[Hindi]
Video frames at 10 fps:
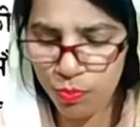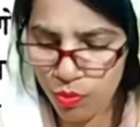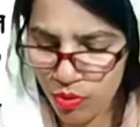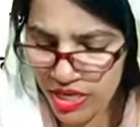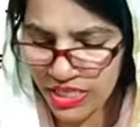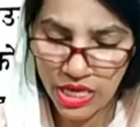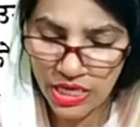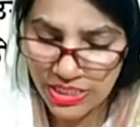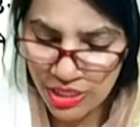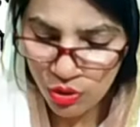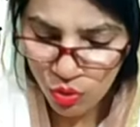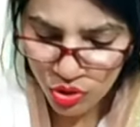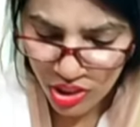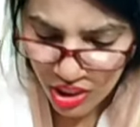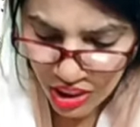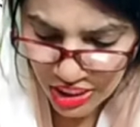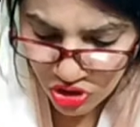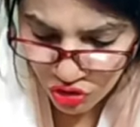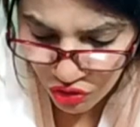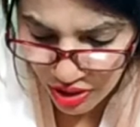प्रोवाइड करा किसने खोज की थी
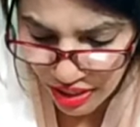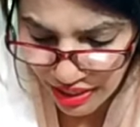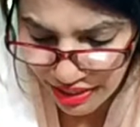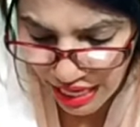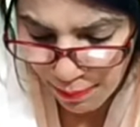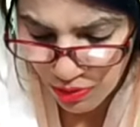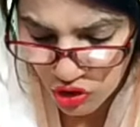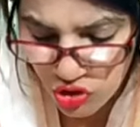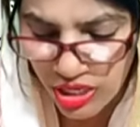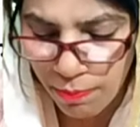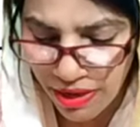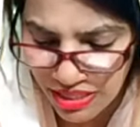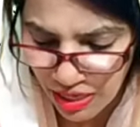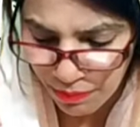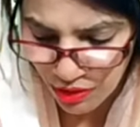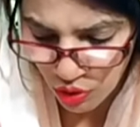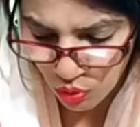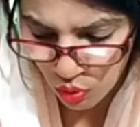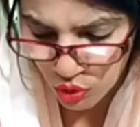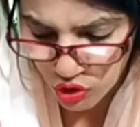स्ट्रेला क्रैमरिश ने बादामी की
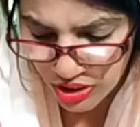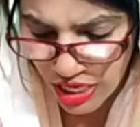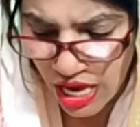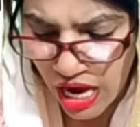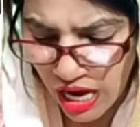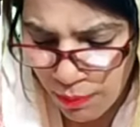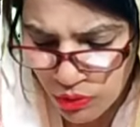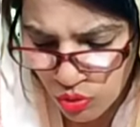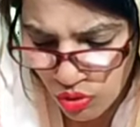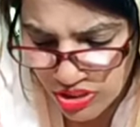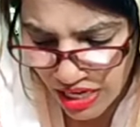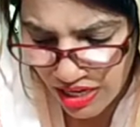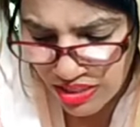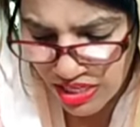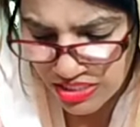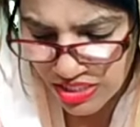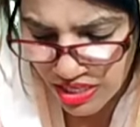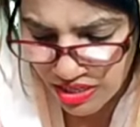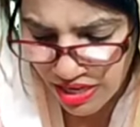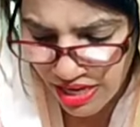खोज की अब इसको याद कैसे
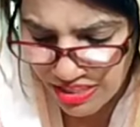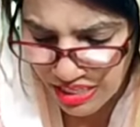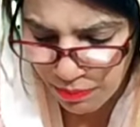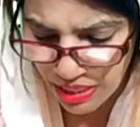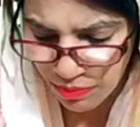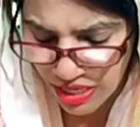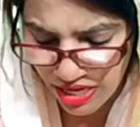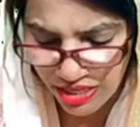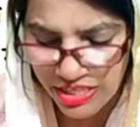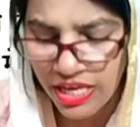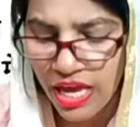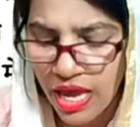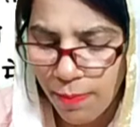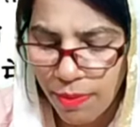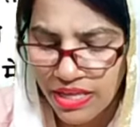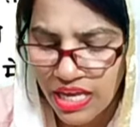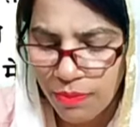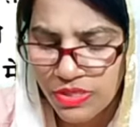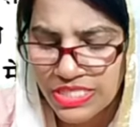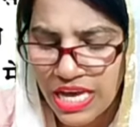रखना है ये भी आप ध्यान रखिए
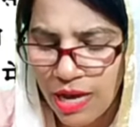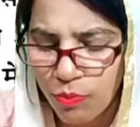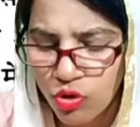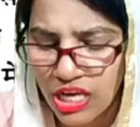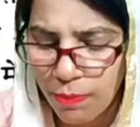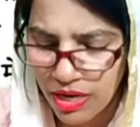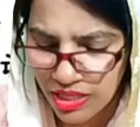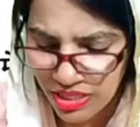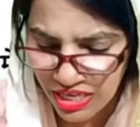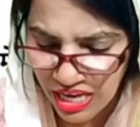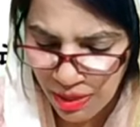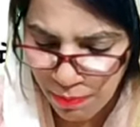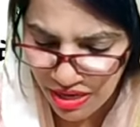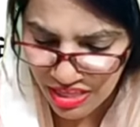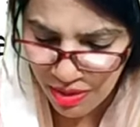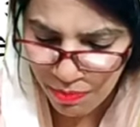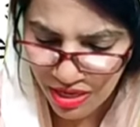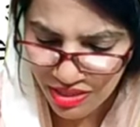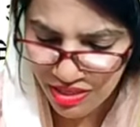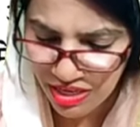बादामी से आपको क्या बना देना है बादाम
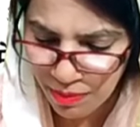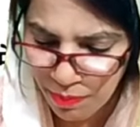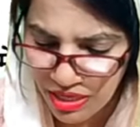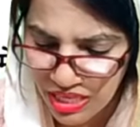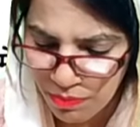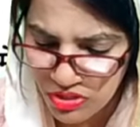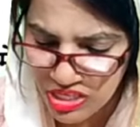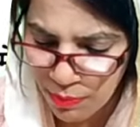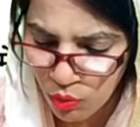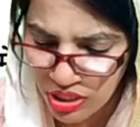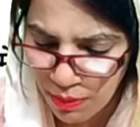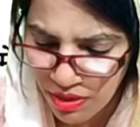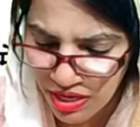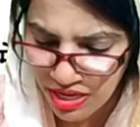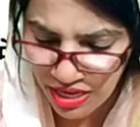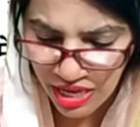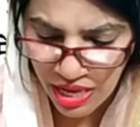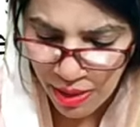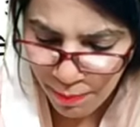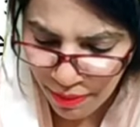बना देना है बादामी से आप आपको क्या बनाना है
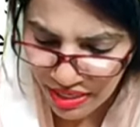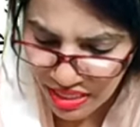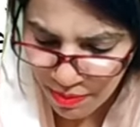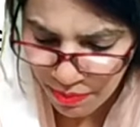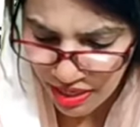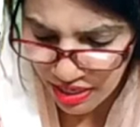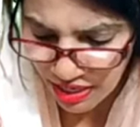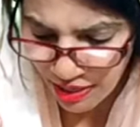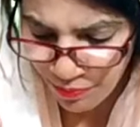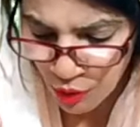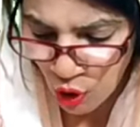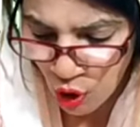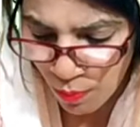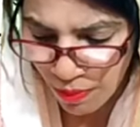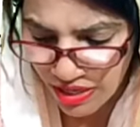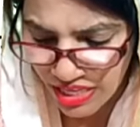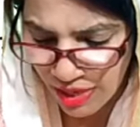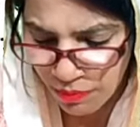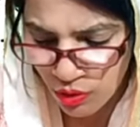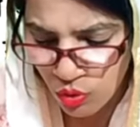बादाम बनाना है और बादाम
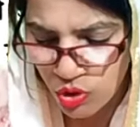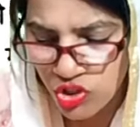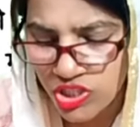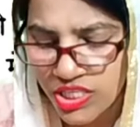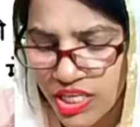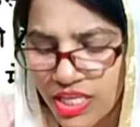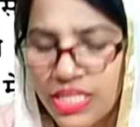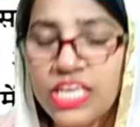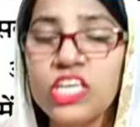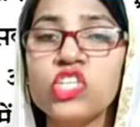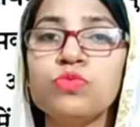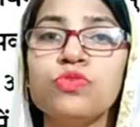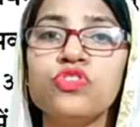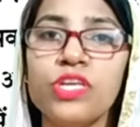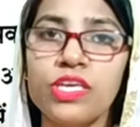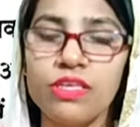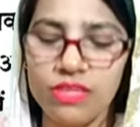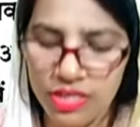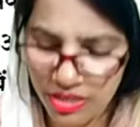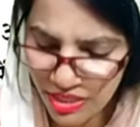की खोज किसने की थी किशमिश ने की
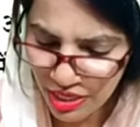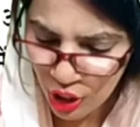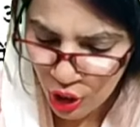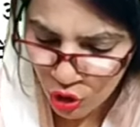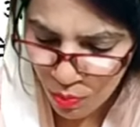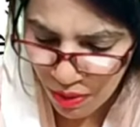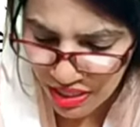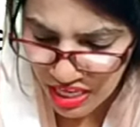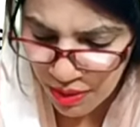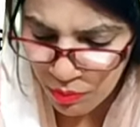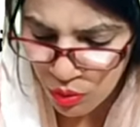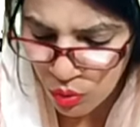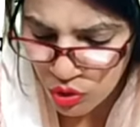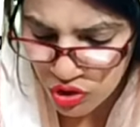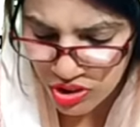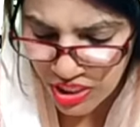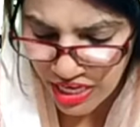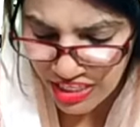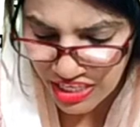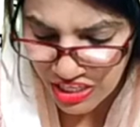थी ठीक है तो बादाम की खोज किसने
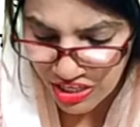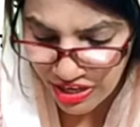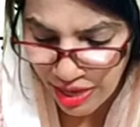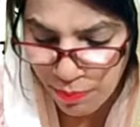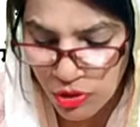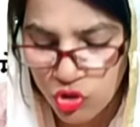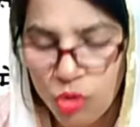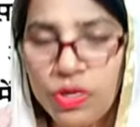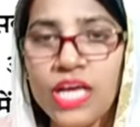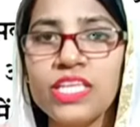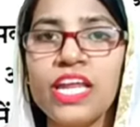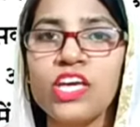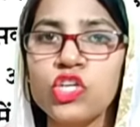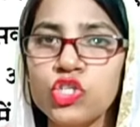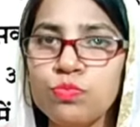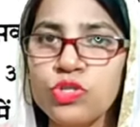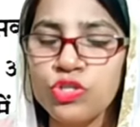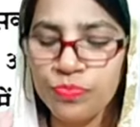यानी कि क्रैम्ब्रिश को बना देना है किशमिश